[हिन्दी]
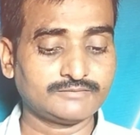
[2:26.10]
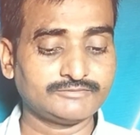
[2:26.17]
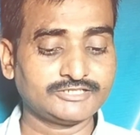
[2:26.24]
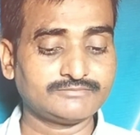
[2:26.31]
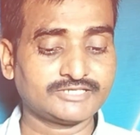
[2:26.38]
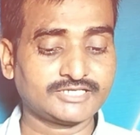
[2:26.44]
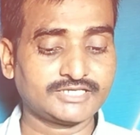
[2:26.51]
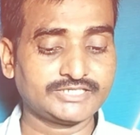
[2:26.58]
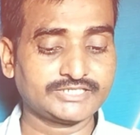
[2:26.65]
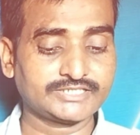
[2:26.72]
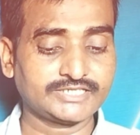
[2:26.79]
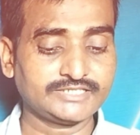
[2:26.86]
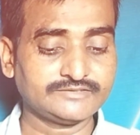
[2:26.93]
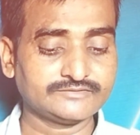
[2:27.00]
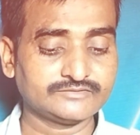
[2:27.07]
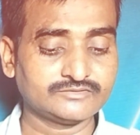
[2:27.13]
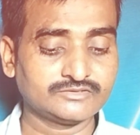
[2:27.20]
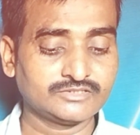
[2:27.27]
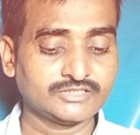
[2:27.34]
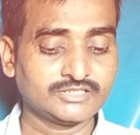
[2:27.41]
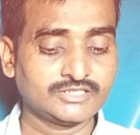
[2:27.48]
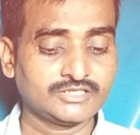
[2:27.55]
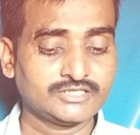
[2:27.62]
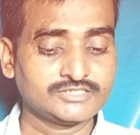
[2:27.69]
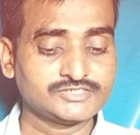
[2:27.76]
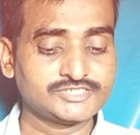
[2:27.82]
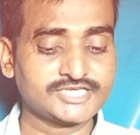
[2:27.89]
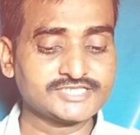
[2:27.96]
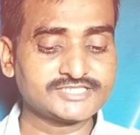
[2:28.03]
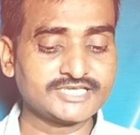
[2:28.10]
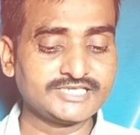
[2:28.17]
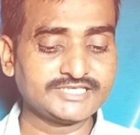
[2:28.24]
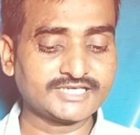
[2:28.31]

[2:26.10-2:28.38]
थंबनेल बनाने का जैसे